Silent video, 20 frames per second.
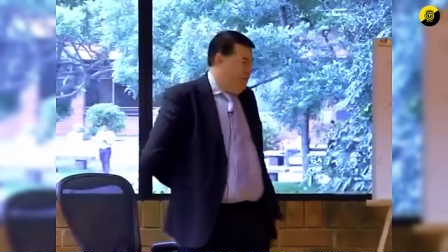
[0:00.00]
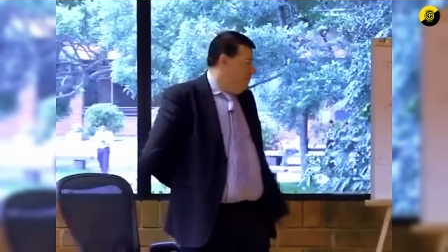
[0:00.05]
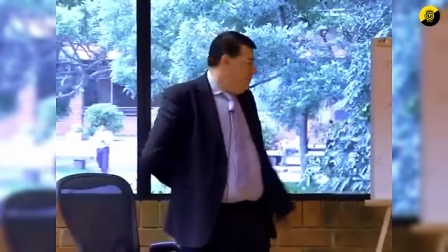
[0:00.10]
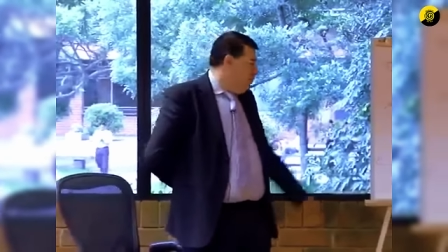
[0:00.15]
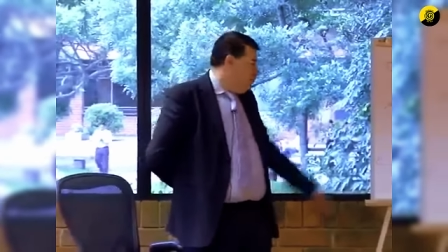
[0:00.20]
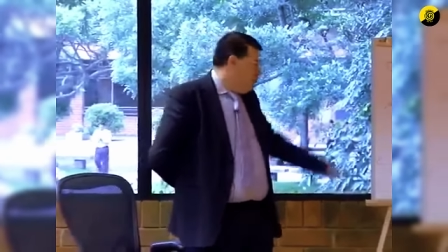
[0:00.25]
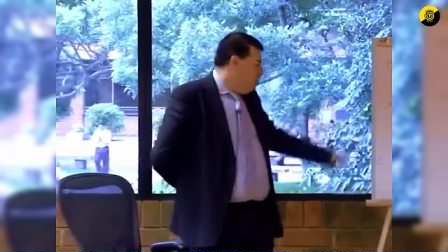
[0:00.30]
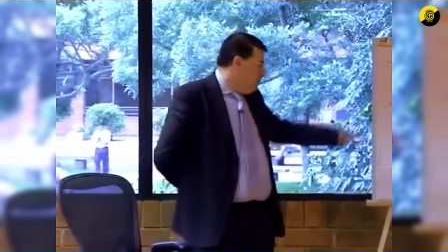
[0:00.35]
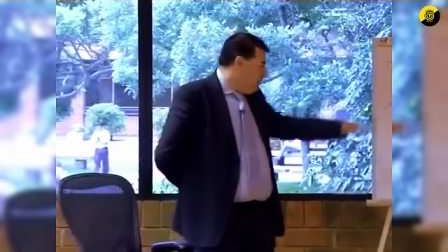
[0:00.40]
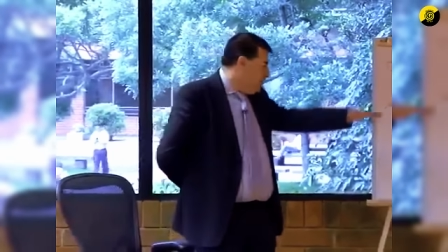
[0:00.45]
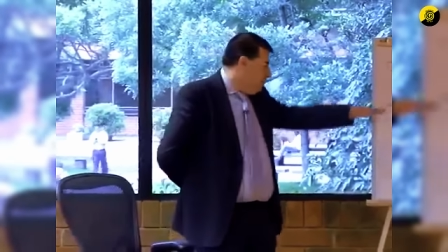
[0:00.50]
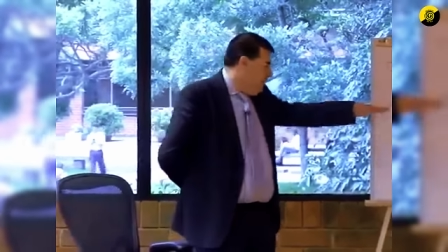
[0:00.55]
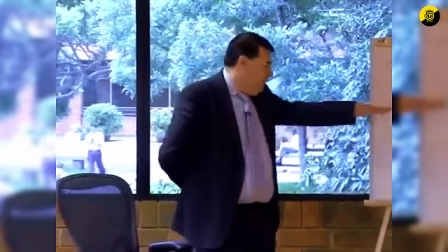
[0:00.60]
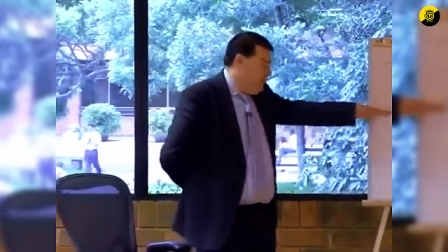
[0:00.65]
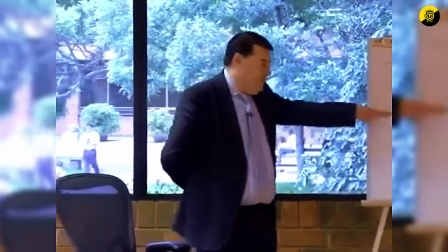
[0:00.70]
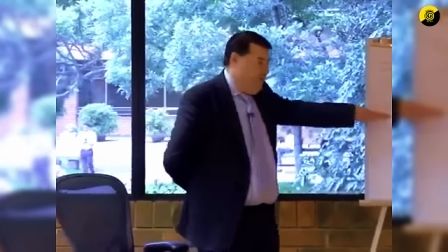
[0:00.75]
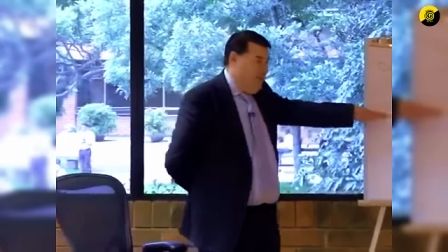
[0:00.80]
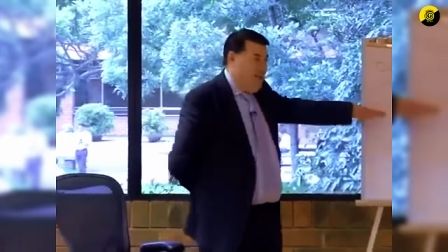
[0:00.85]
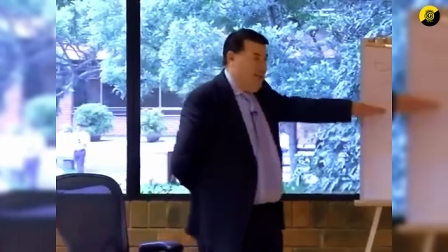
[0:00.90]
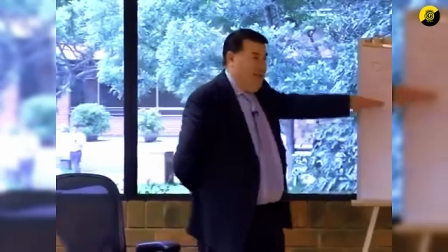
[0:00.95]
Pues,
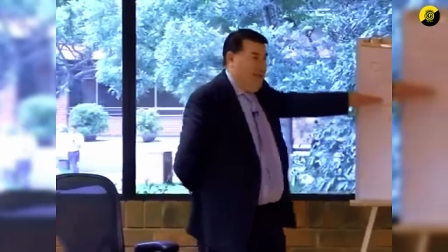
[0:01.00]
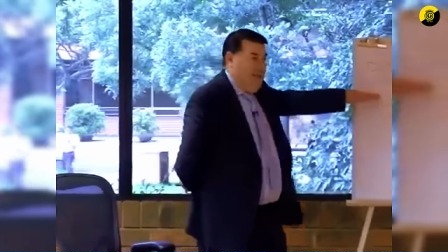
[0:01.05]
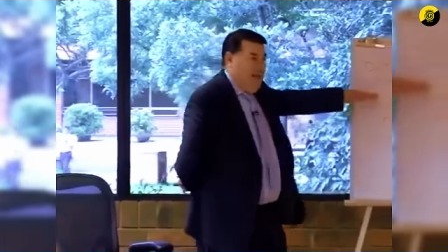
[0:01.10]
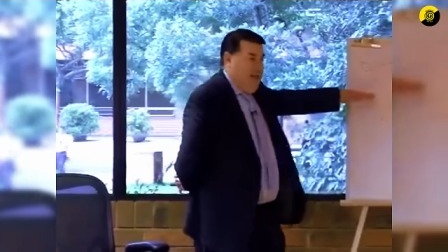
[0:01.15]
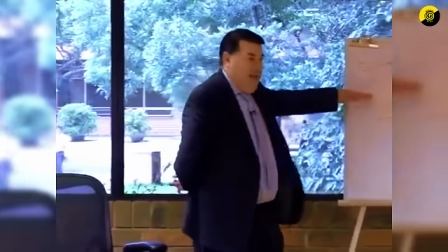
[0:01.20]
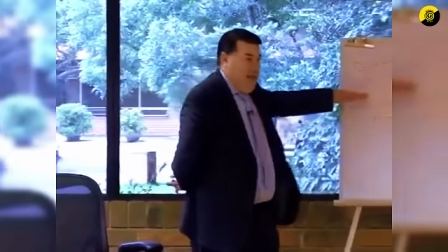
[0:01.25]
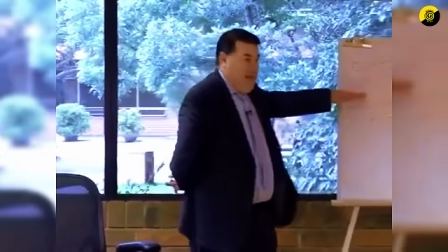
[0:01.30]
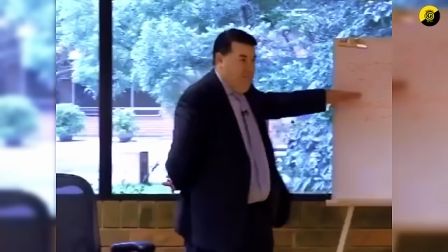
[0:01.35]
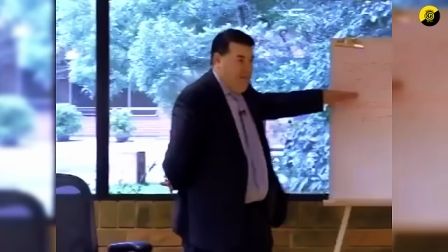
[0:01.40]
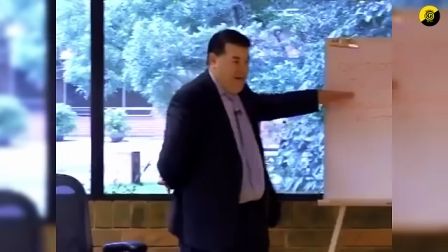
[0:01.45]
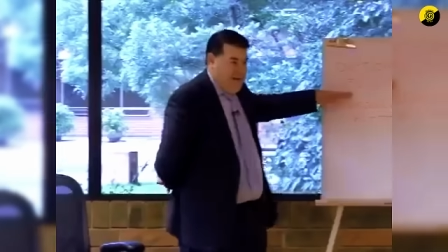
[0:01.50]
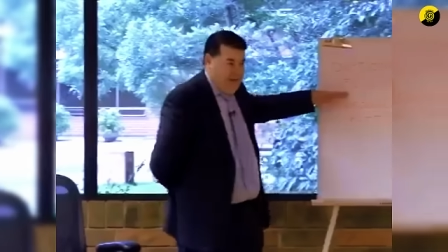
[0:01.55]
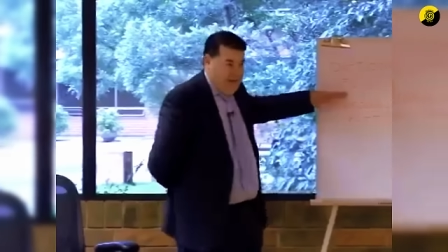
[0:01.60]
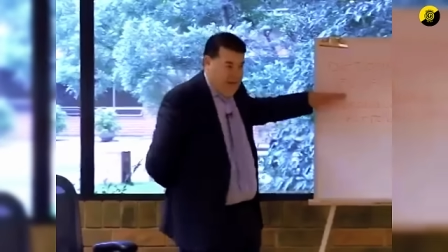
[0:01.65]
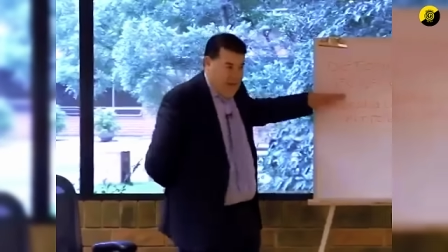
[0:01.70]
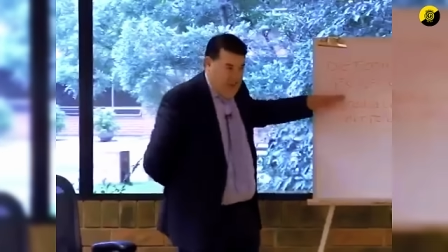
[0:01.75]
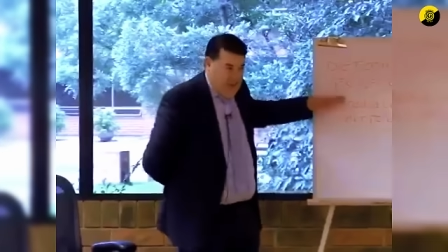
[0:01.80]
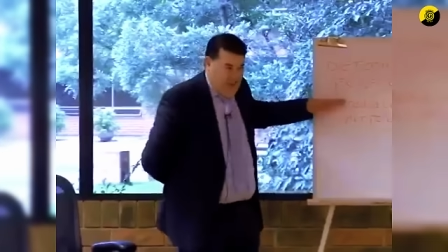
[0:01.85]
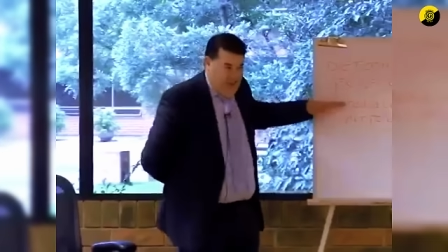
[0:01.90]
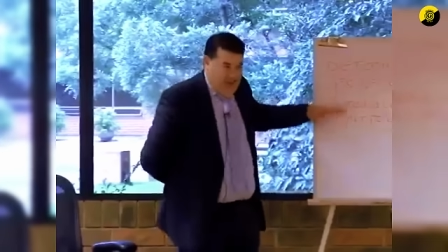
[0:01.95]
supuestamente el
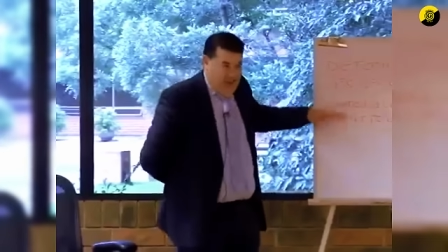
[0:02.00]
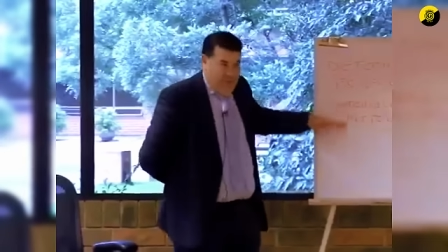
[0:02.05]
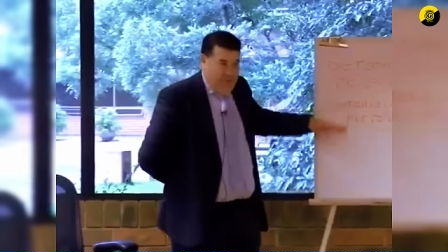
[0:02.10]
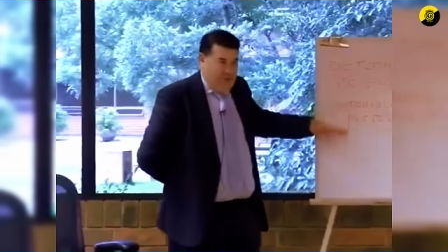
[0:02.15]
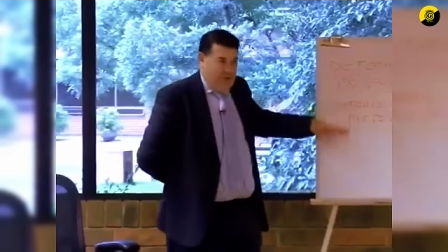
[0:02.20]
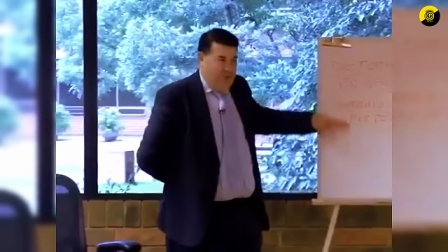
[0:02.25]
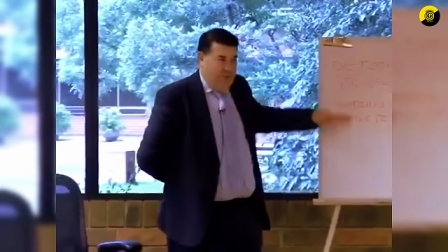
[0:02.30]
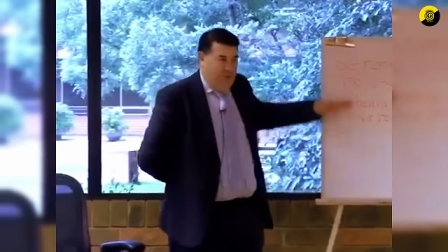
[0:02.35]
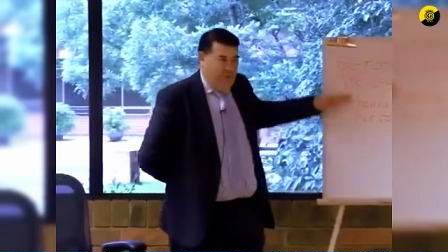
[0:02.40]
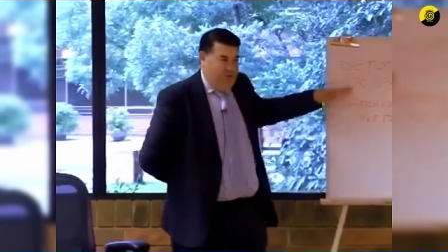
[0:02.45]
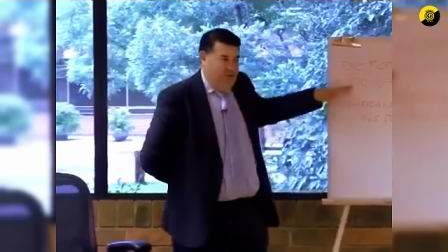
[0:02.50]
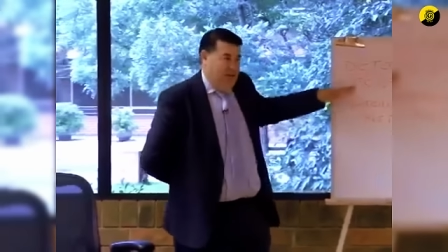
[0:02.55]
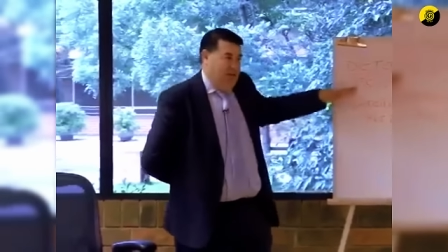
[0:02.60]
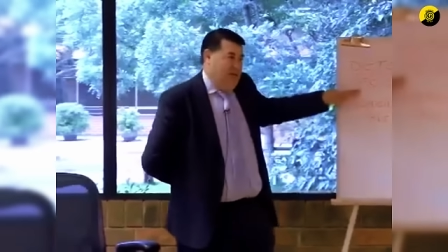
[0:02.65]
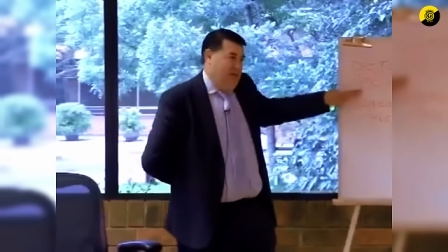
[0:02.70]
partido guía, el Partido Comunista,